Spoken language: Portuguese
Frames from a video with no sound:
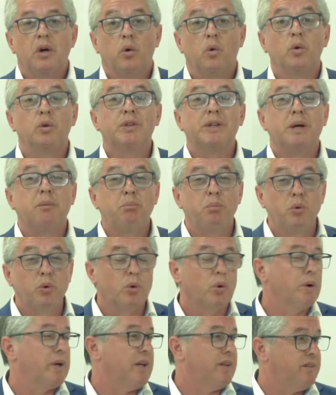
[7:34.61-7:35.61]
contra a
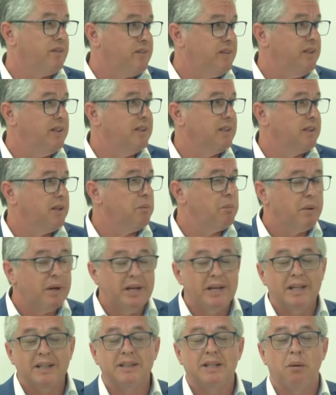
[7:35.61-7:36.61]
burocracia
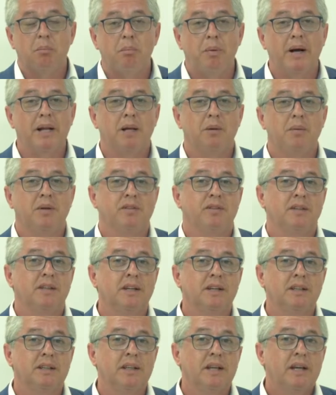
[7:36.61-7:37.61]
também, que atrapalha
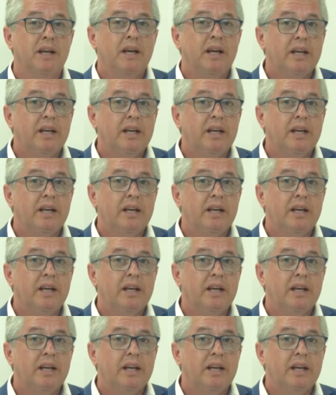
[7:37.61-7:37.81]
bastante.